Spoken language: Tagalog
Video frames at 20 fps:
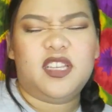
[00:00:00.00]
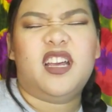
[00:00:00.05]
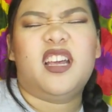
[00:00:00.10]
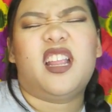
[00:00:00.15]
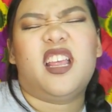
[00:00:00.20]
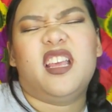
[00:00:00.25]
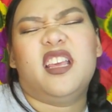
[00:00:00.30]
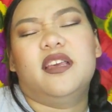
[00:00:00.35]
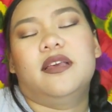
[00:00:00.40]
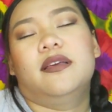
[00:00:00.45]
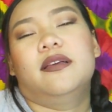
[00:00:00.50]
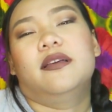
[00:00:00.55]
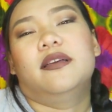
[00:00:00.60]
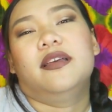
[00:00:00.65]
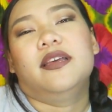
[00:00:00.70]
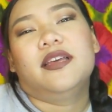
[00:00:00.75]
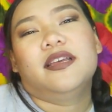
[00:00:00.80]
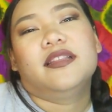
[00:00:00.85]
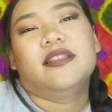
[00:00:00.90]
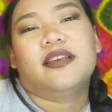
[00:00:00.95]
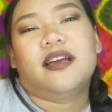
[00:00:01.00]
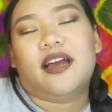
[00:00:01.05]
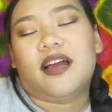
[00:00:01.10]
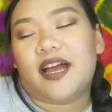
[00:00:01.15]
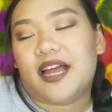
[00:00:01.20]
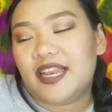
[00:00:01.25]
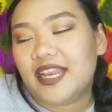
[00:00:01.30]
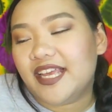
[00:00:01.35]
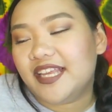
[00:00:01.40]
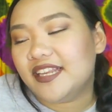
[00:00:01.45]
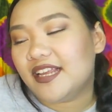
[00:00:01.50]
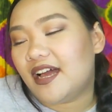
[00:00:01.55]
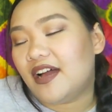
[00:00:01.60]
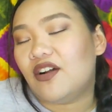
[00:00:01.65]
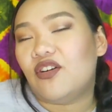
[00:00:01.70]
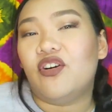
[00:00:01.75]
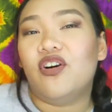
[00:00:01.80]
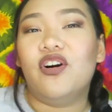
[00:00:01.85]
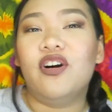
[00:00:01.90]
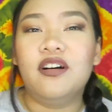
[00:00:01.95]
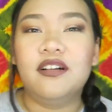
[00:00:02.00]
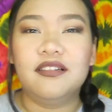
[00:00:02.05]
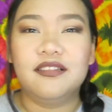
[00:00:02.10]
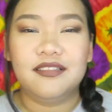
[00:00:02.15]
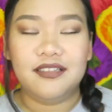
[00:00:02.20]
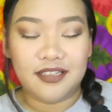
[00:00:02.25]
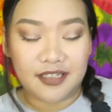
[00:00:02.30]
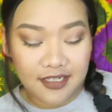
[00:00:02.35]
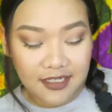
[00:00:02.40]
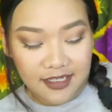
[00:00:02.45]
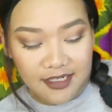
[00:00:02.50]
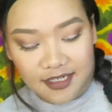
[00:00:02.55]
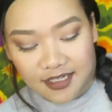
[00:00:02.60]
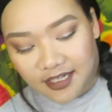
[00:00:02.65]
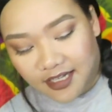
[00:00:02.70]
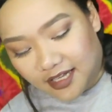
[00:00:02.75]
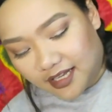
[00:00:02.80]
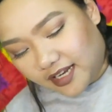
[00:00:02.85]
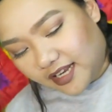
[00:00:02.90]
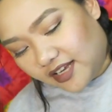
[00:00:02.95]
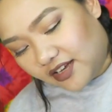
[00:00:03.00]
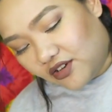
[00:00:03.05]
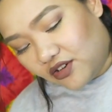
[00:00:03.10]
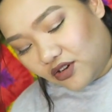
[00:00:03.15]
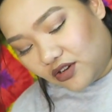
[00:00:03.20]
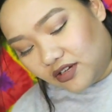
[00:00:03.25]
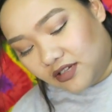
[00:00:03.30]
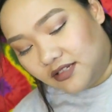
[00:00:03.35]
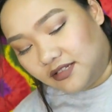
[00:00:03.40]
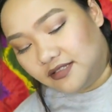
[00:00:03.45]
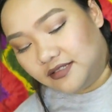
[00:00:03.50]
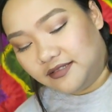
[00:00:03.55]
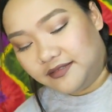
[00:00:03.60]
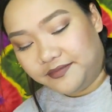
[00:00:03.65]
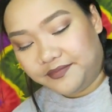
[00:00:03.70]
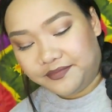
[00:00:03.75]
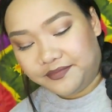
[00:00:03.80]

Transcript: Aray. Alay na ako. Aray ko.